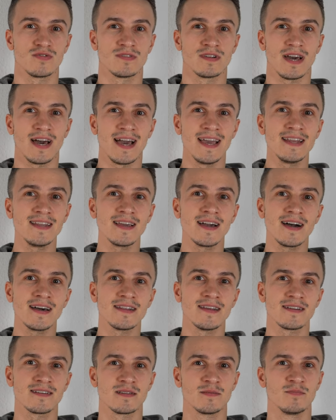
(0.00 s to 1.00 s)
Und ein Jahr
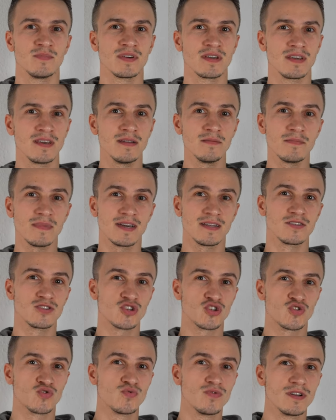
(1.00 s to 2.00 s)
nach dem Beginn
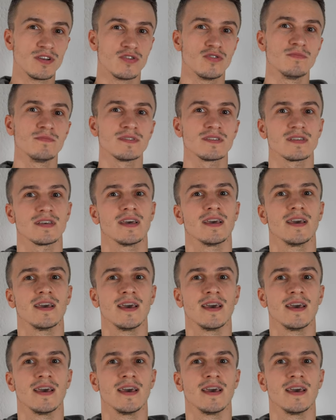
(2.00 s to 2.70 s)
meines Studiums,